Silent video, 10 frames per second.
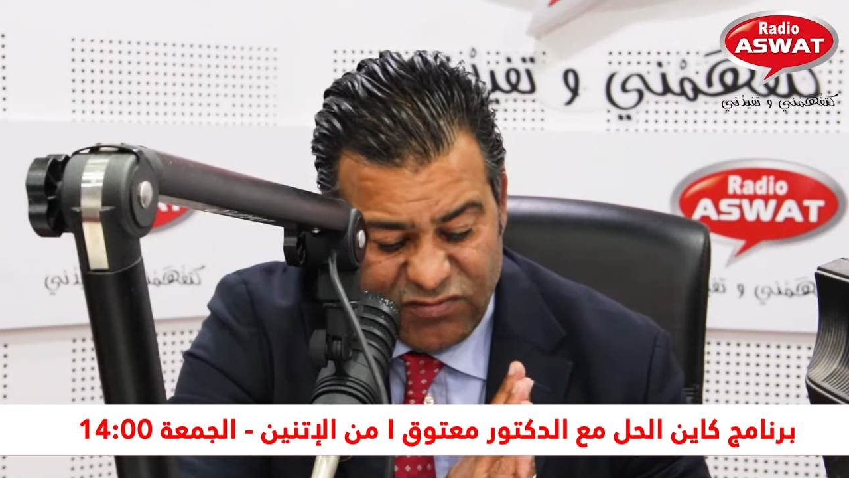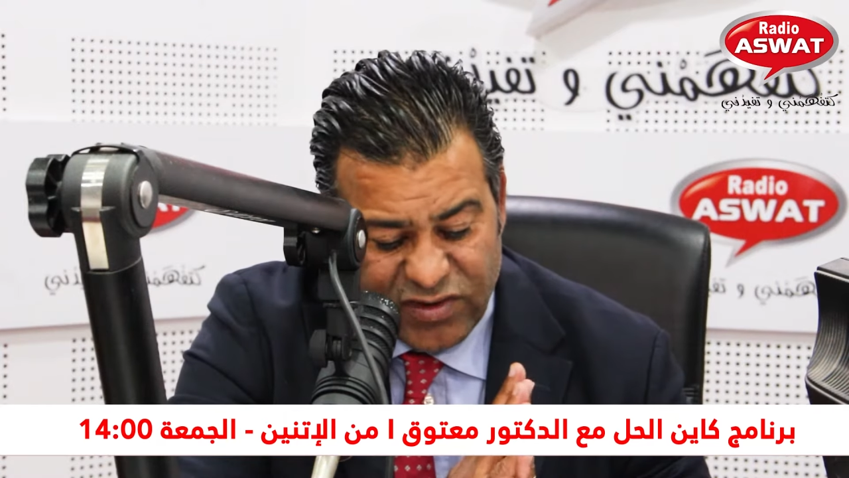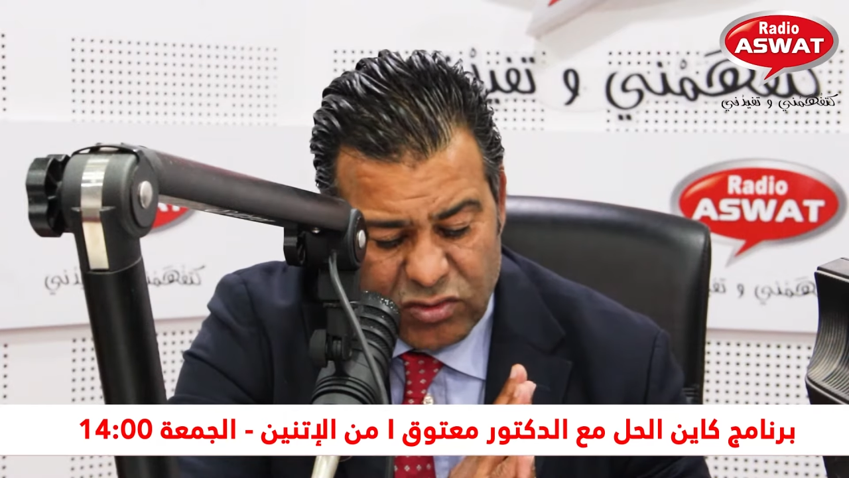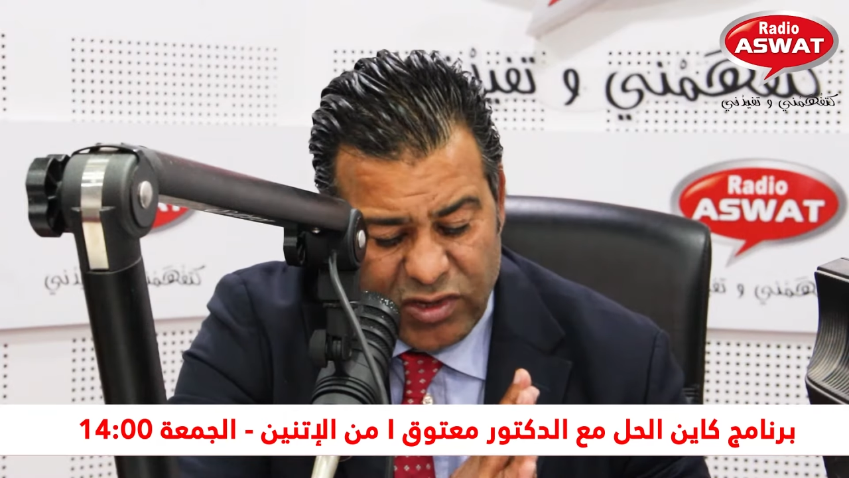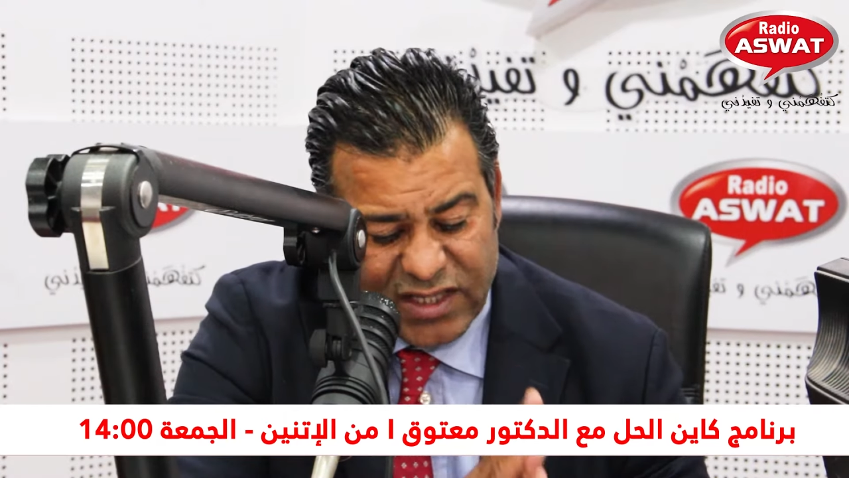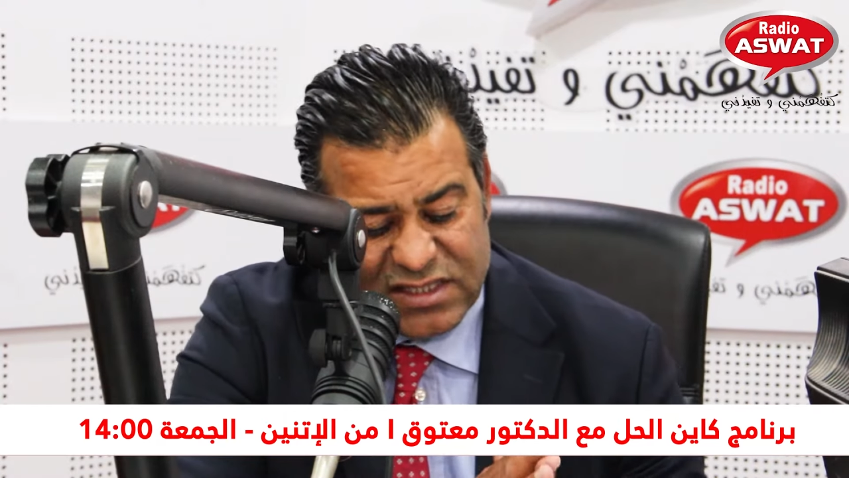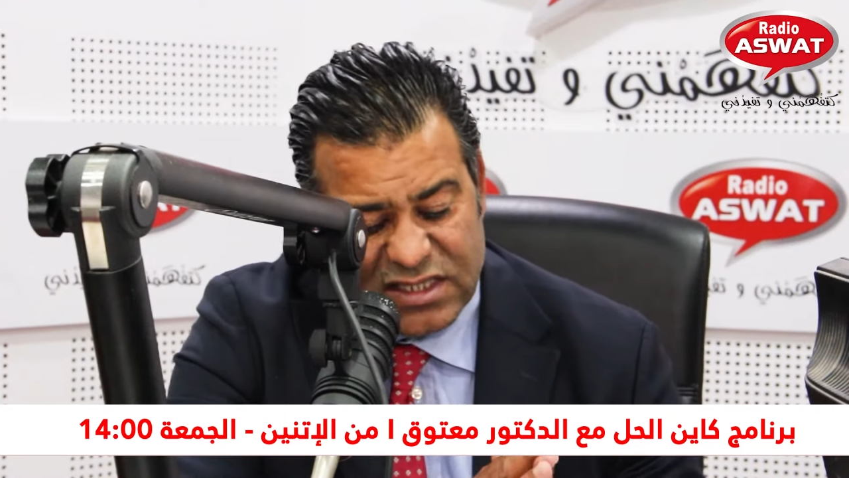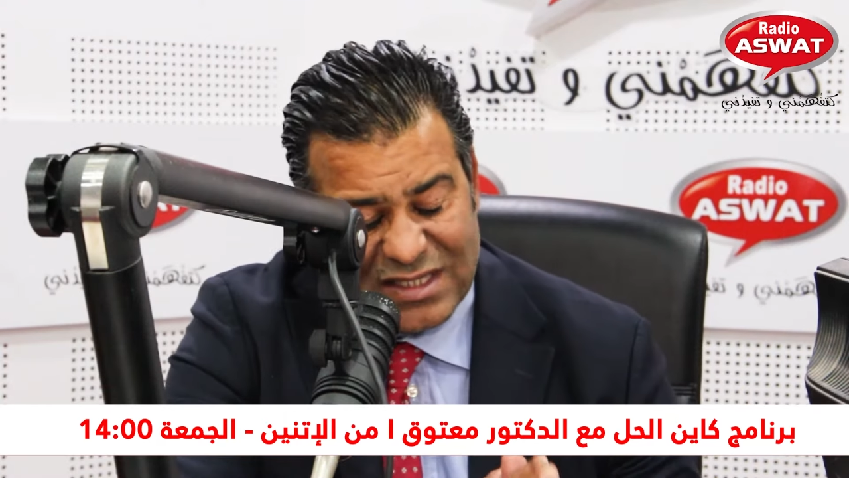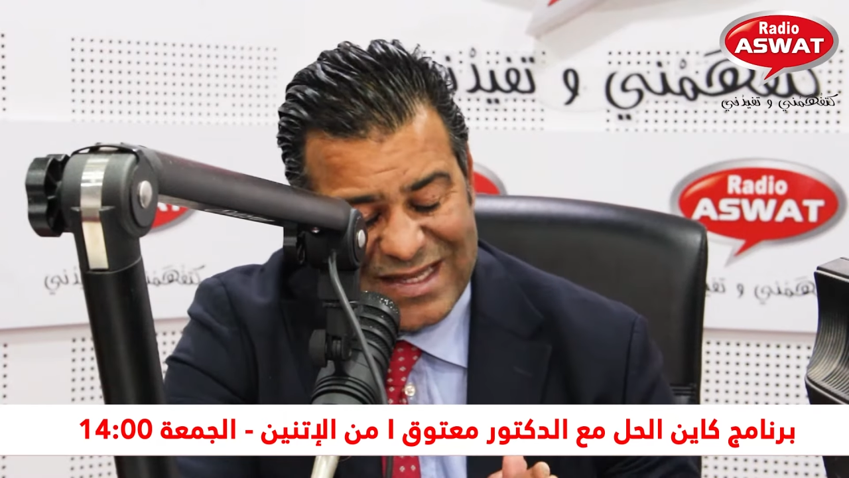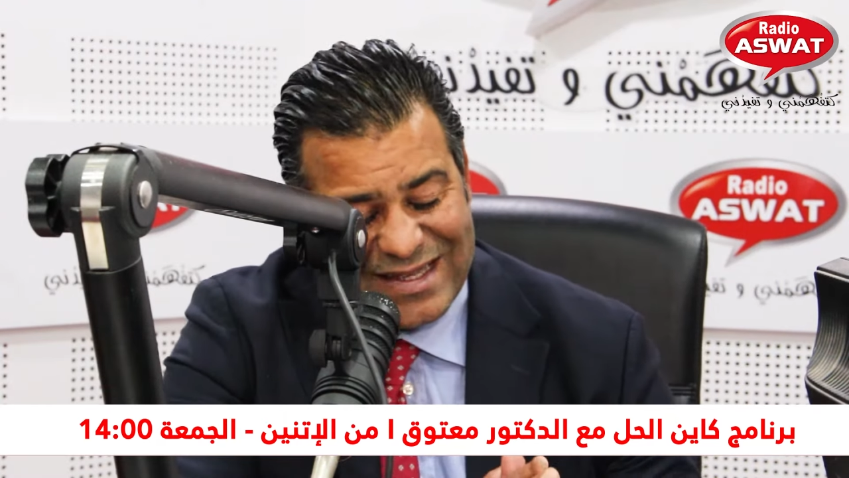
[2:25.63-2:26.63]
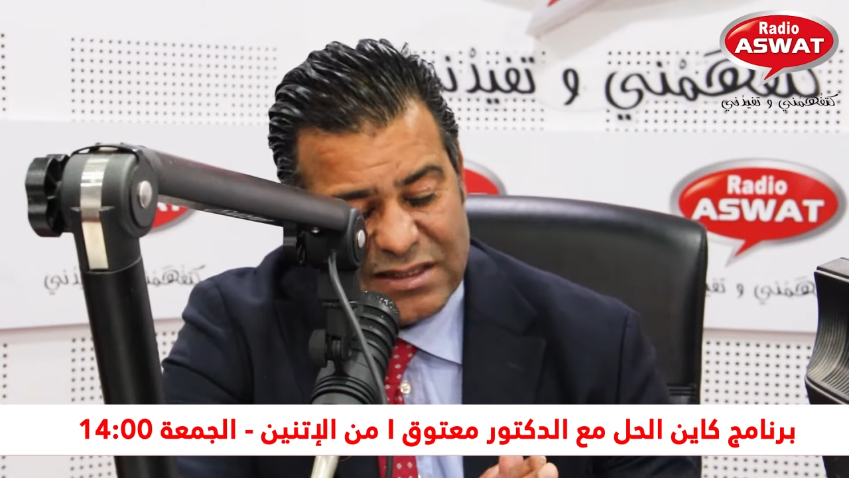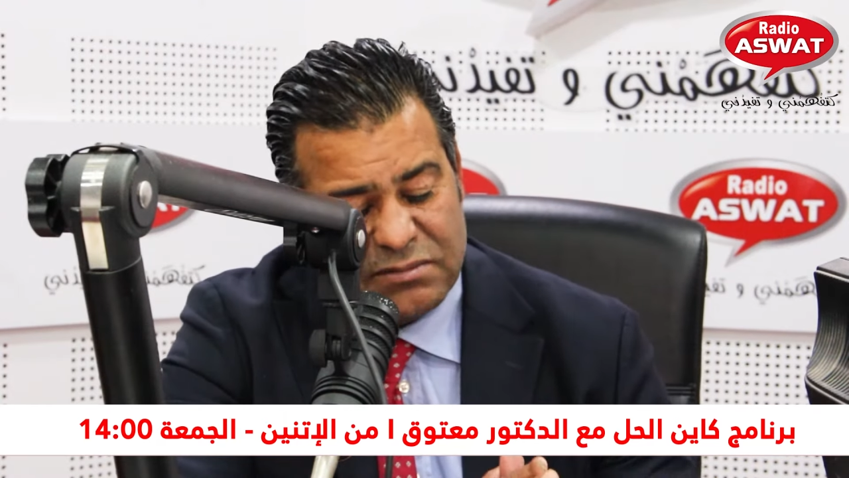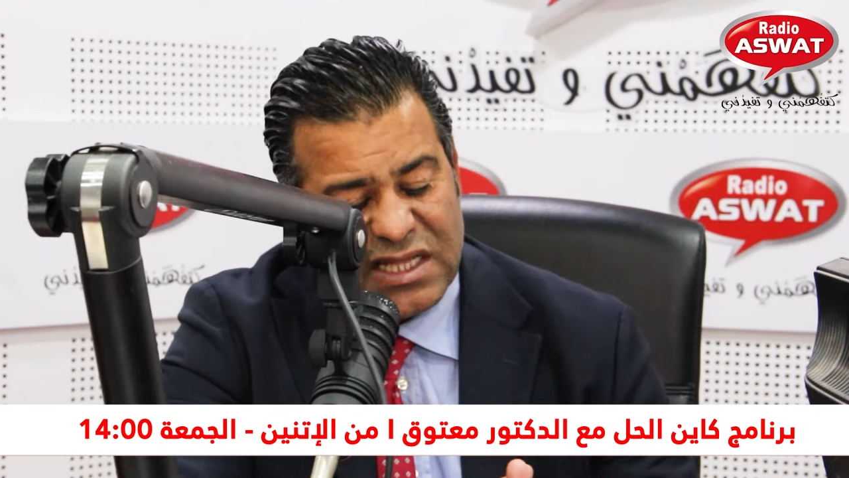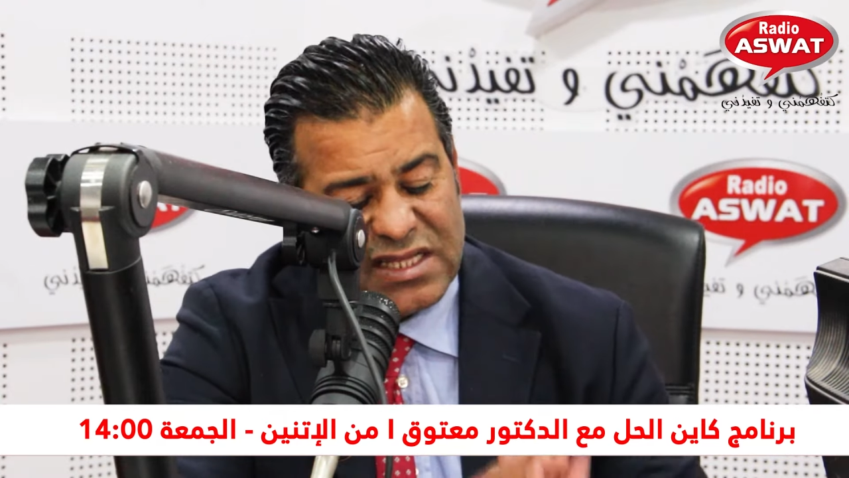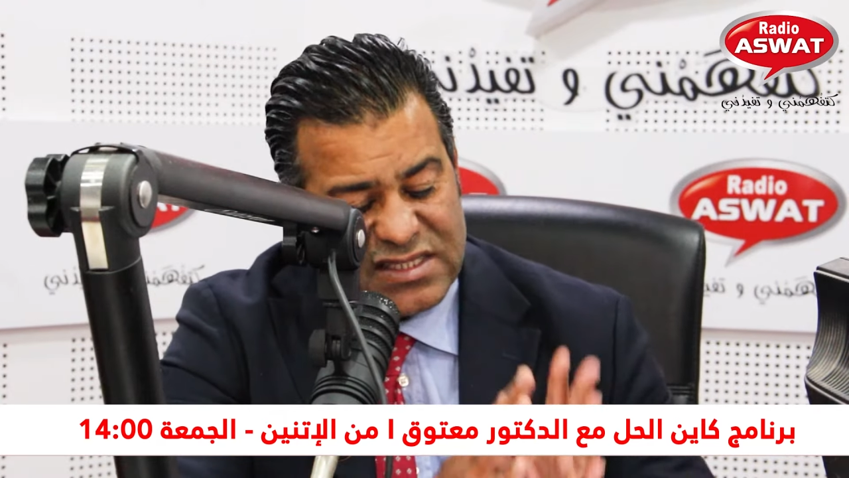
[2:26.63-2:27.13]
نفرض واحد السيد
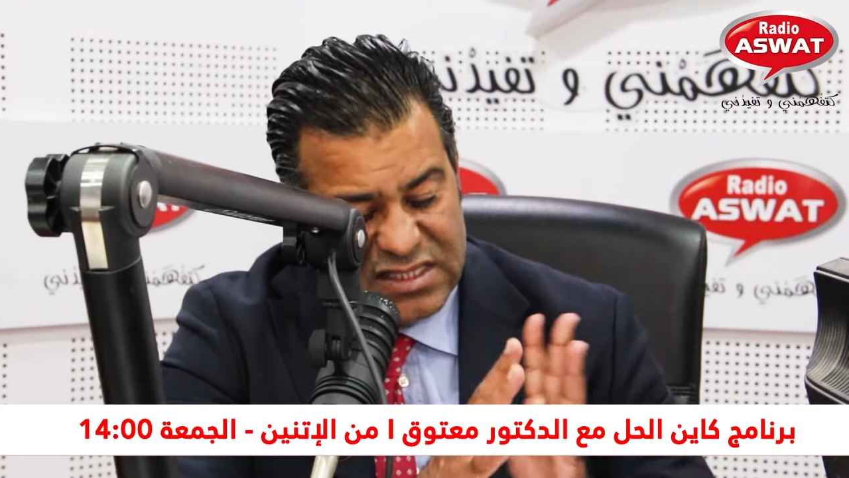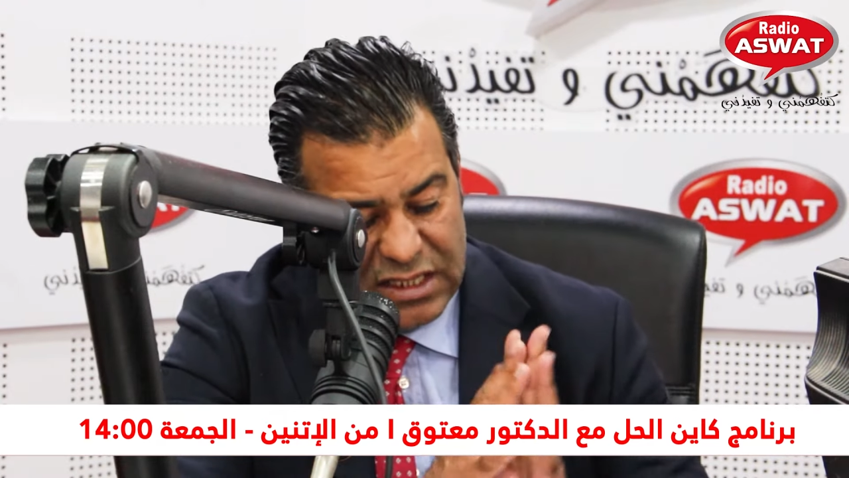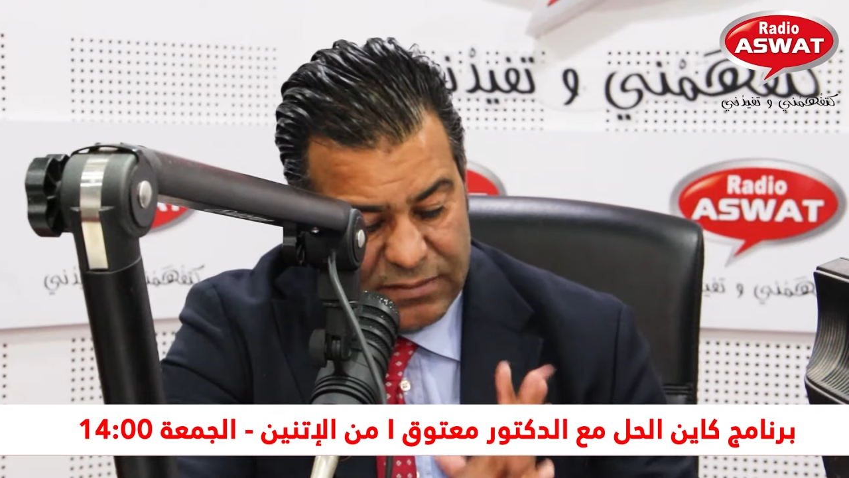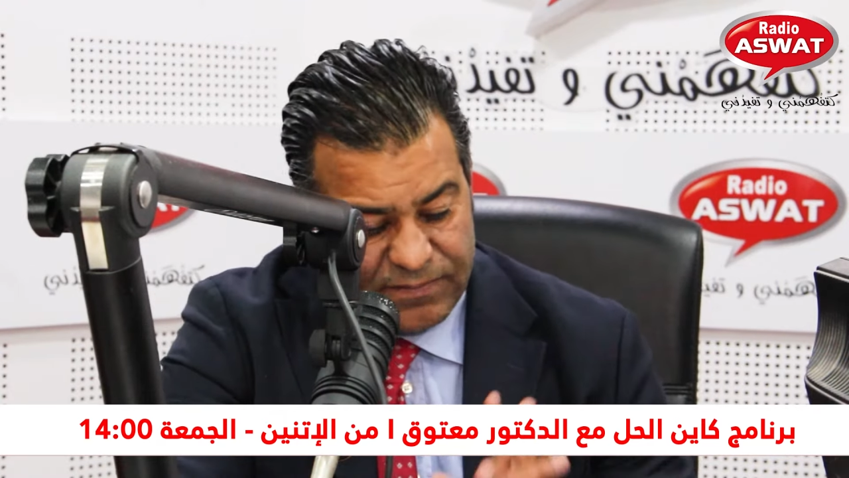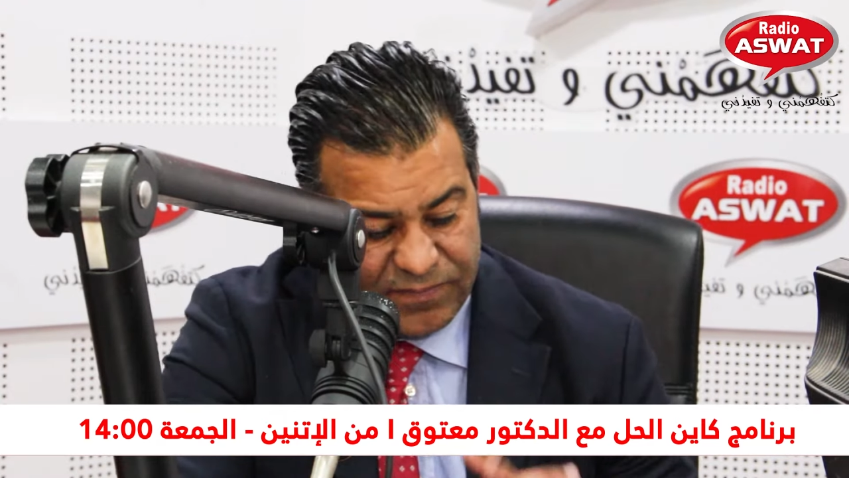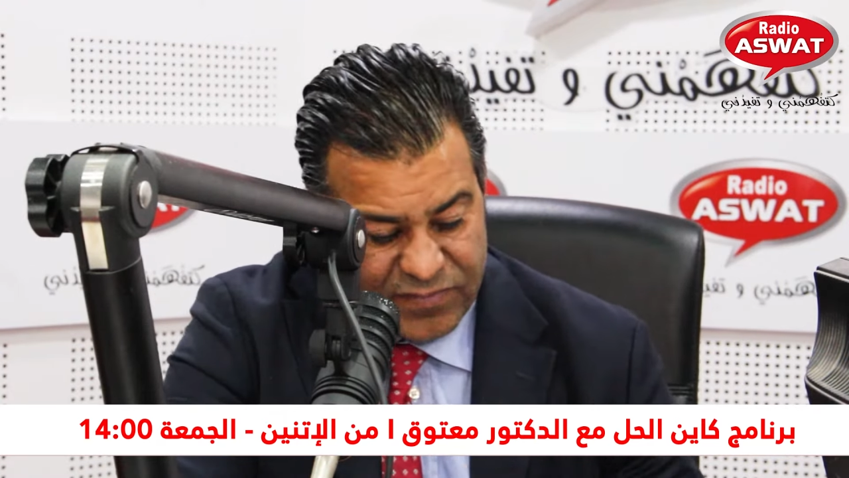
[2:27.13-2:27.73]
خدم ثلاث سنين